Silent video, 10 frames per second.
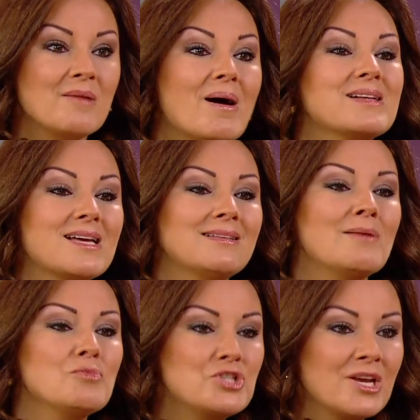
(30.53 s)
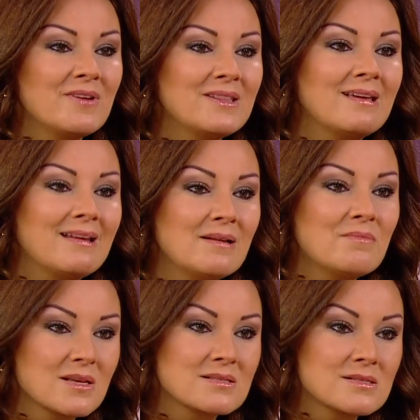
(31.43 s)
Bak zaten bu çevredekilerin
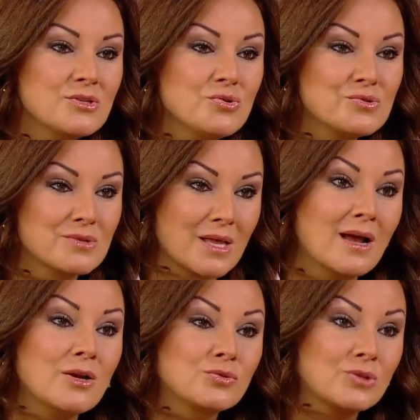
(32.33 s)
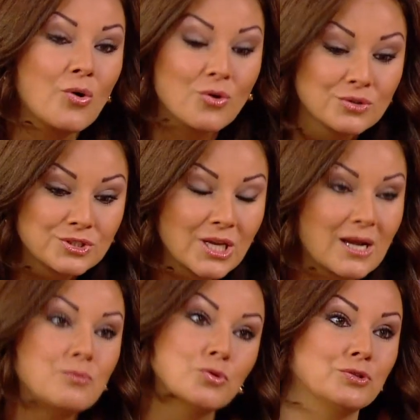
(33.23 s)
baskısı yüzünden Haluk da o şey
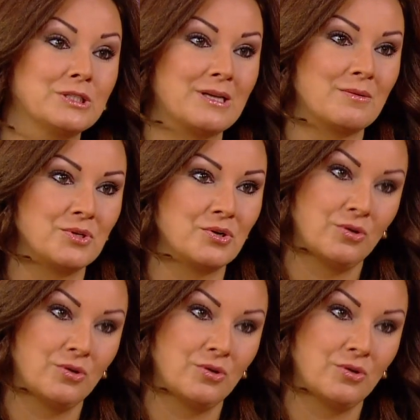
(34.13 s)
kabuğunu kıramıyor.